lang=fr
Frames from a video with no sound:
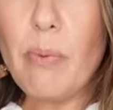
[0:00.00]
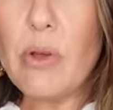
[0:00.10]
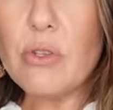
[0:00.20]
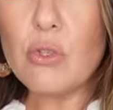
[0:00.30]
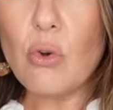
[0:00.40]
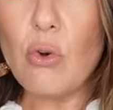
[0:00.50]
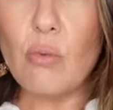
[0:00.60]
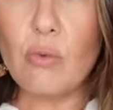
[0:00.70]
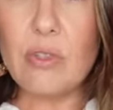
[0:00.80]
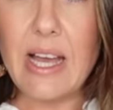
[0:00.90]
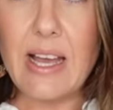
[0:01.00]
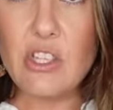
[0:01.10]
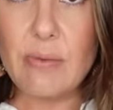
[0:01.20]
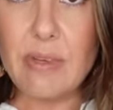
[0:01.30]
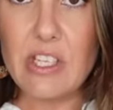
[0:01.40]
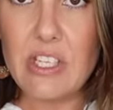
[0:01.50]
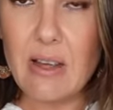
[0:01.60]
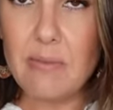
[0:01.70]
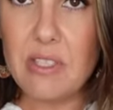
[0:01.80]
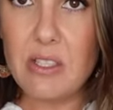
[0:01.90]
pense, au montage. Mais j'ai
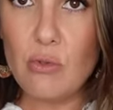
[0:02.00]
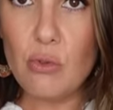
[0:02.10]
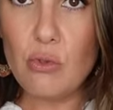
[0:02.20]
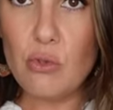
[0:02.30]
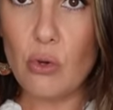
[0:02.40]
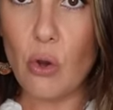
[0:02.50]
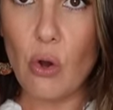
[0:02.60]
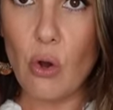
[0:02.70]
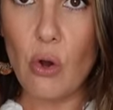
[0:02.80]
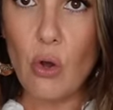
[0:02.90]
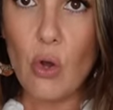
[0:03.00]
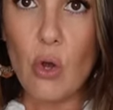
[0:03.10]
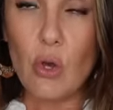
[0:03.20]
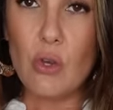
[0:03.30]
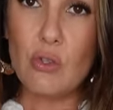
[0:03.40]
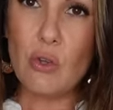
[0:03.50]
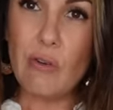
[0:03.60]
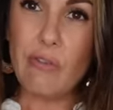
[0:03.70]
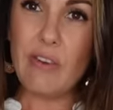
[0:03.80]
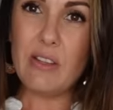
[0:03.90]
un petit doute sur, euh, sur le
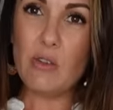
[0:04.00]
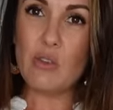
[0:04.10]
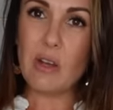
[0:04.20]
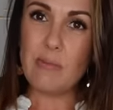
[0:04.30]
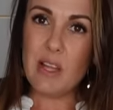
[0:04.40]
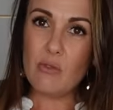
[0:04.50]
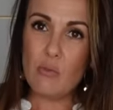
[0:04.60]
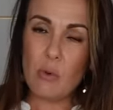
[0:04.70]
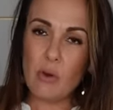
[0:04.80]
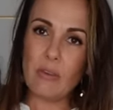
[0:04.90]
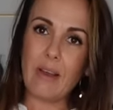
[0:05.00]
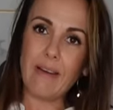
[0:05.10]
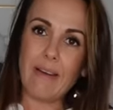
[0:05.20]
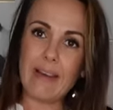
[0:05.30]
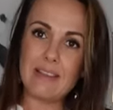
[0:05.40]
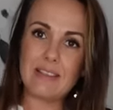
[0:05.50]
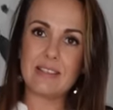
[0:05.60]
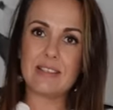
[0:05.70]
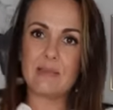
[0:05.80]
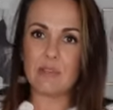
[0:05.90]
fait que j'aurais peut-être dû prendre un
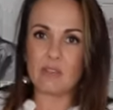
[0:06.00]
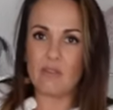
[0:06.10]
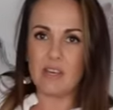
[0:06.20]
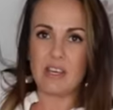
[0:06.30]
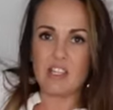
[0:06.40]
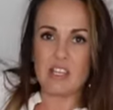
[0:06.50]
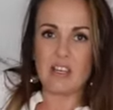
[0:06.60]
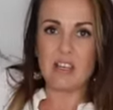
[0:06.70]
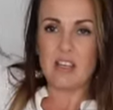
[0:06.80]
S. Parce que vous voyez, j'ai